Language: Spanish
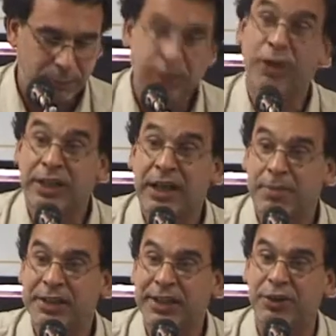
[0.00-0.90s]
lo que
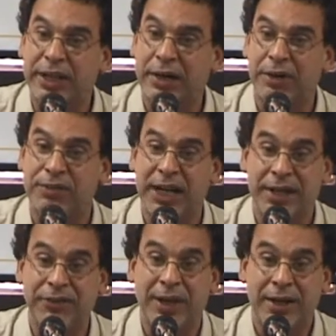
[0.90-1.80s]
estaba planteando Gerardo al
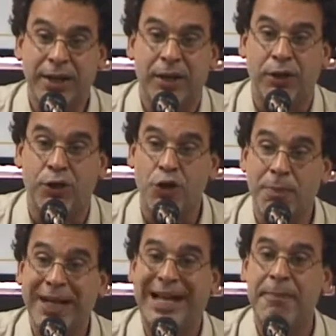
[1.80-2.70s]
final es,
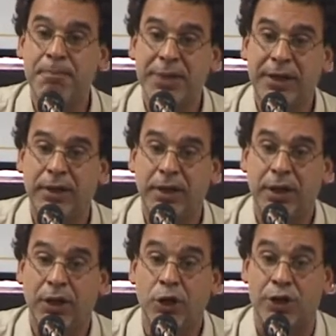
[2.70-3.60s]
no me cambien
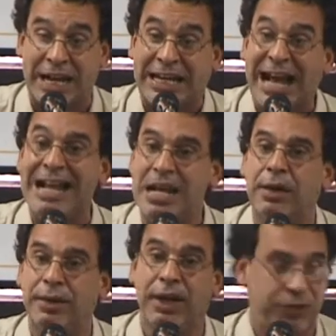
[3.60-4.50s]
lo raigal.
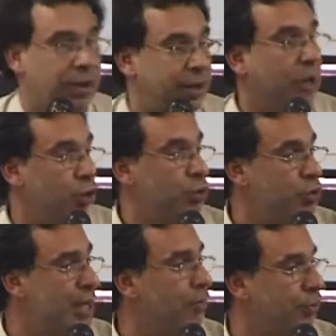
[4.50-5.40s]
Es decir,
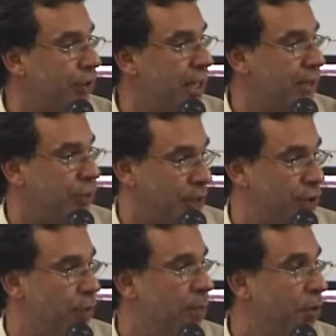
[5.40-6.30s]
reconstruyamos un relato,
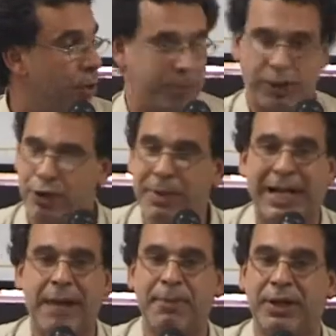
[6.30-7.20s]
renovémoslo, pero no me
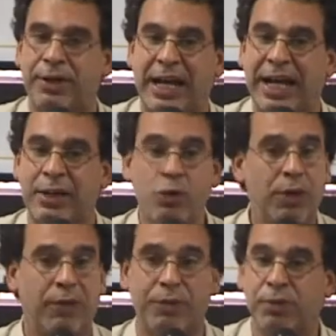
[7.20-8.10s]
cambien lo raigal.
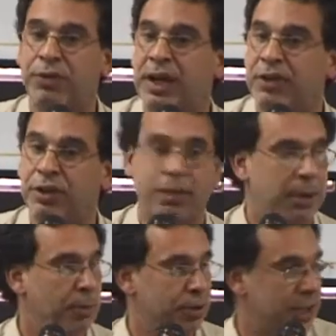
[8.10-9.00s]
Nunca fuimos una nación de
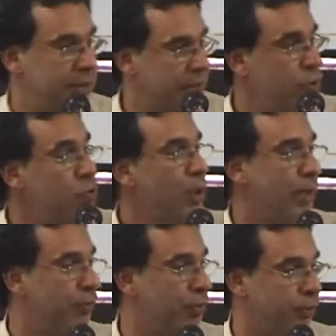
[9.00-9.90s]
prepotentes,
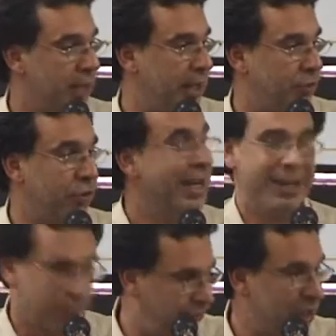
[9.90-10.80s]
nunca fuimos una nación
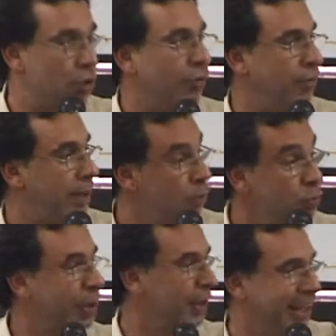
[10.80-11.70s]
xenófoba,
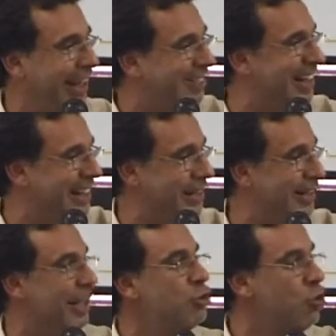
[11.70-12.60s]
nunca. E, esas
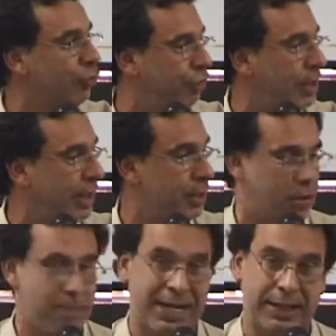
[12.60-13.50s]
características no son las que
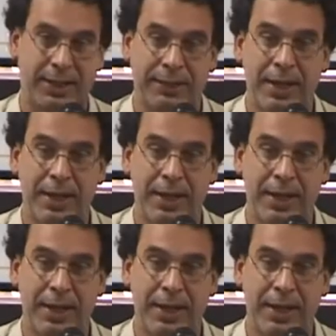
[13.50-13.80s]
nos marcan.